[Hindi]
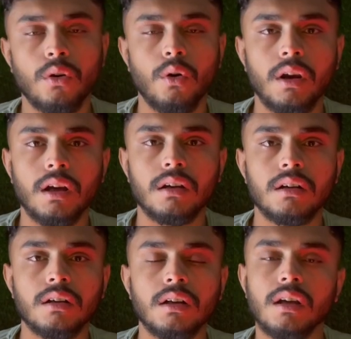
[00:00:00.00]
रौनक
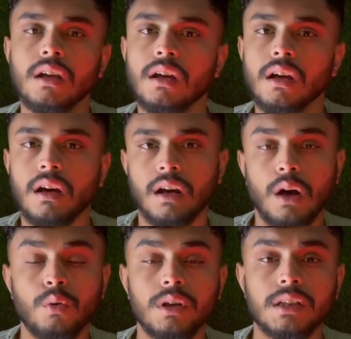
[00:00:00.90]

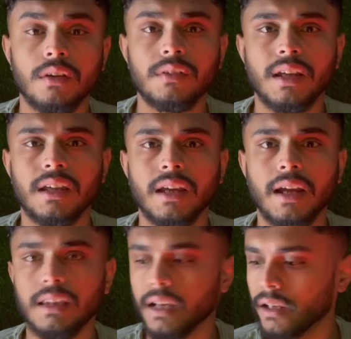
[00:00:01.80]
राहुल की तरफ देख के
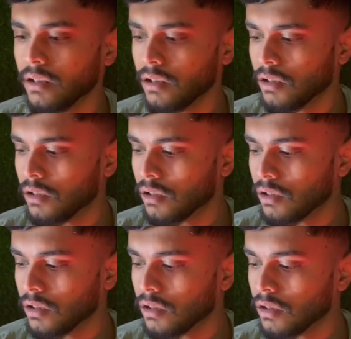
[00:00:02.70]
कहता है
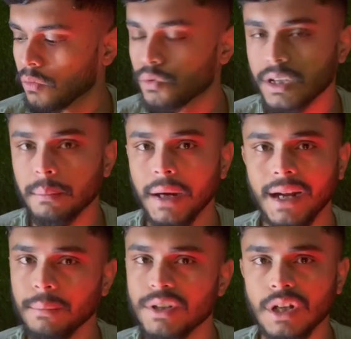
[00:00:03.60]
उसकी
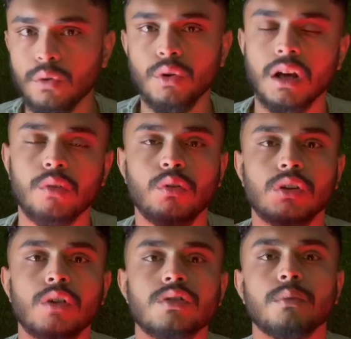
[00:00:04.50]
बेल्ट पे चाकू लगा हुआ
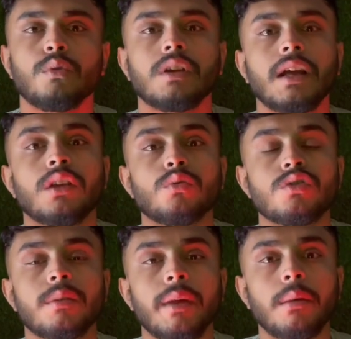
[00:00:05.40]
होता है उससे बोलता है कि
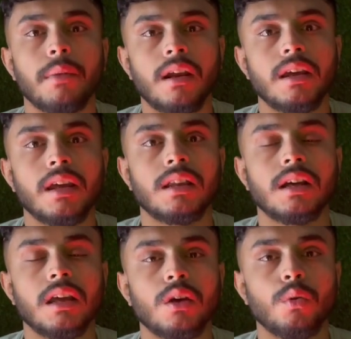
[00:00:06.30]
तुझसे मैंने मना किया था
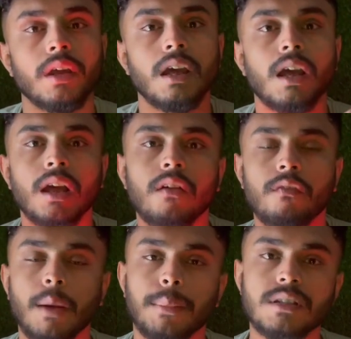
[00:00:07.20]
कि कोई
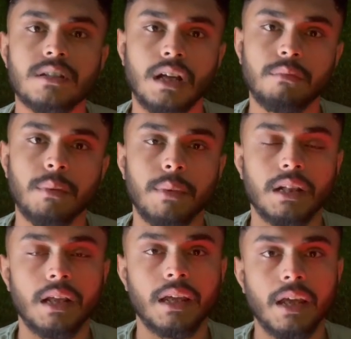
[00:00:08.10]
वेपन साथ में
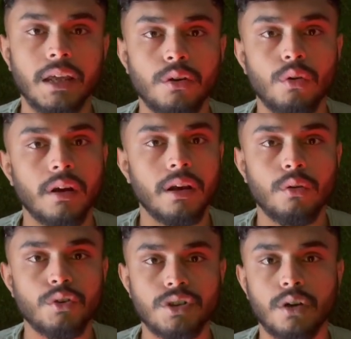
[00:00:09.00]
मत लेके आइयो अगर
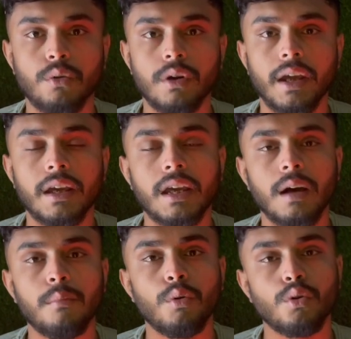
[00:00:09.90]
इनको शक हो गया कि
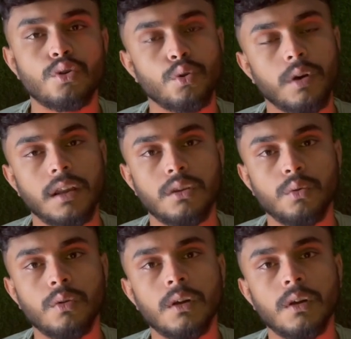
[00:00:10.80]
हम लोग चोर हैं तो